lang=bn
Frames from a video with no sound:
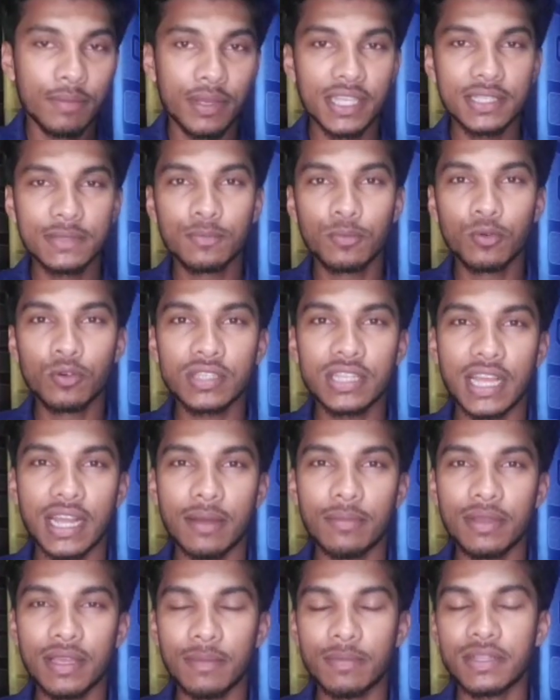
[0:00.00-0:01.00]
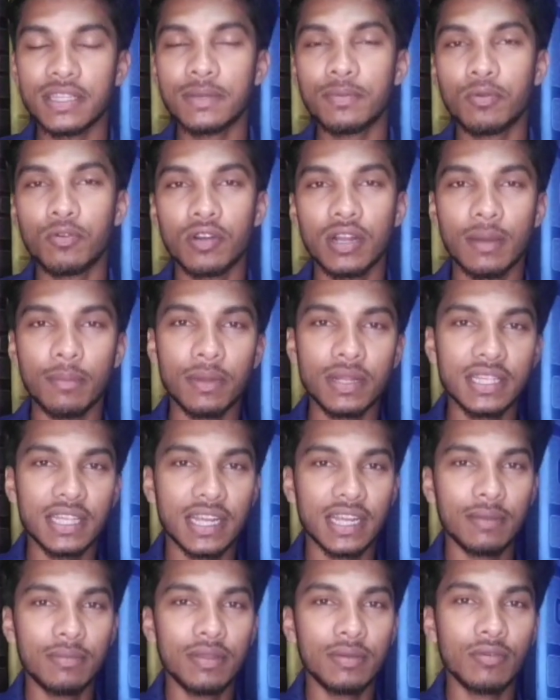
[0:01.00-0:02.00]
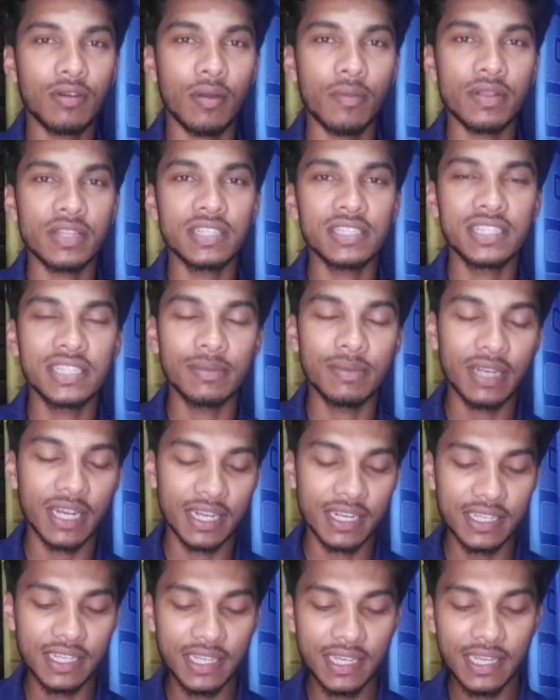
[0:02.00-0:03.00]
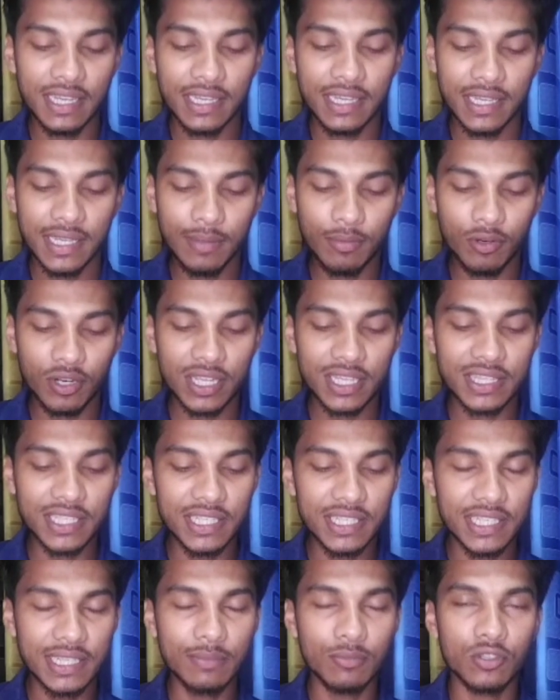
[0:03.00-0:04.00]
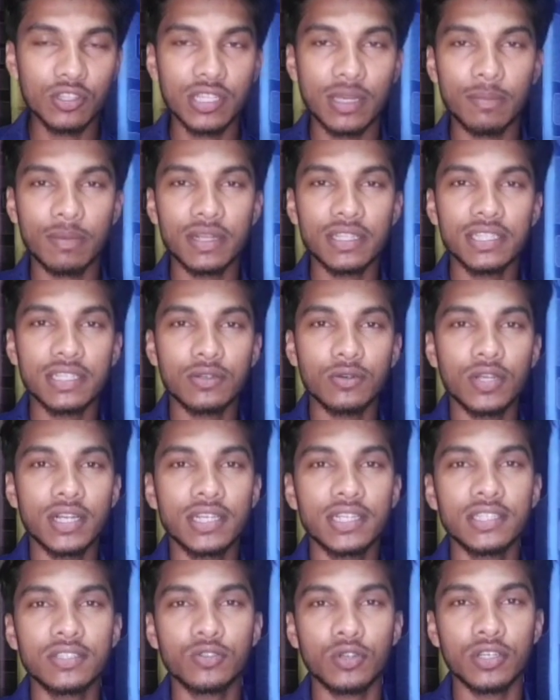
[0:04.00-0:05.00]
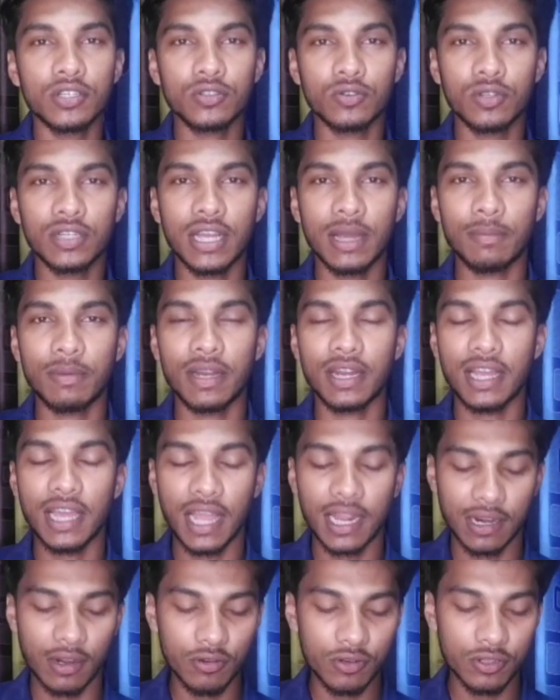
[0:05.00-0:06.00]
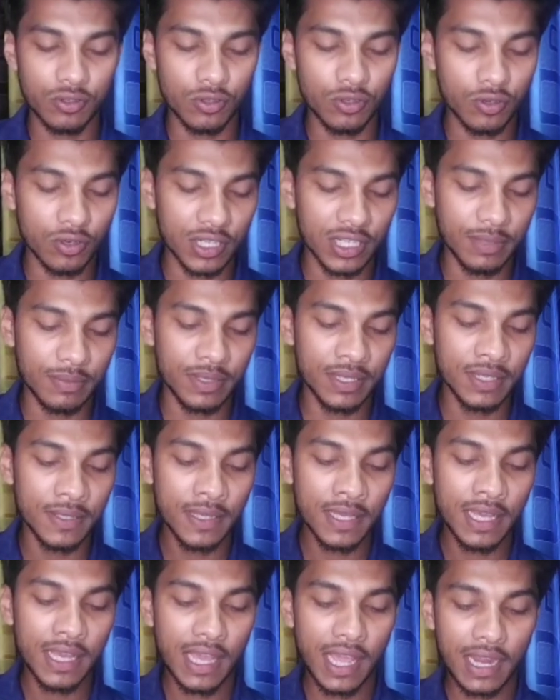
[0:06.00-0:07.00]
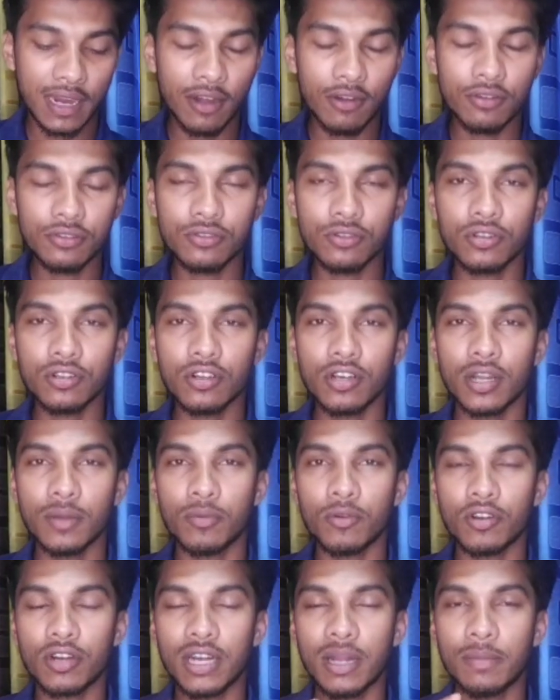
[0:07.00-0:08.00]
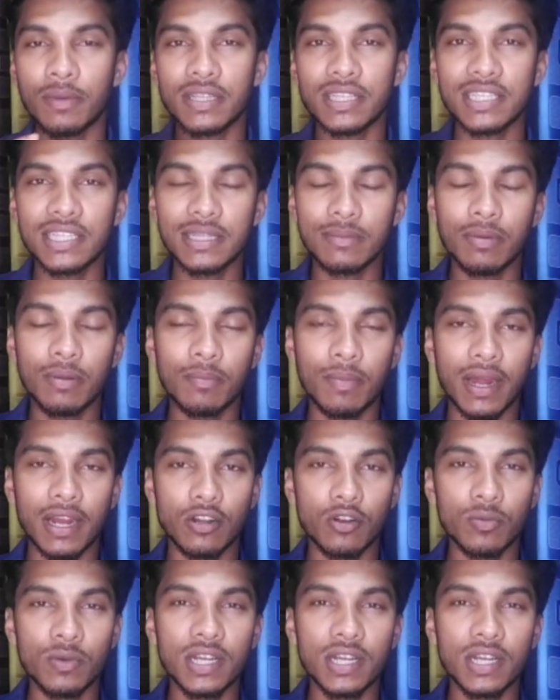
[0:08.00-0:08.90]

ফেসবুক দেখাবে আপনাদের ফোন নাম্বার দেখাবে এবং আপনাদের জিমেল আইডি এবং এই তিনটির মধ্যে আপনারা যে কোনো একটি চয়েস করে আপনারা অ্যাকাউন্টটি তৈরি করে নেবেন অ্যাকাউন্টটি তৈরি করার পর এখানে আপনাদের দেখবেন বার্থ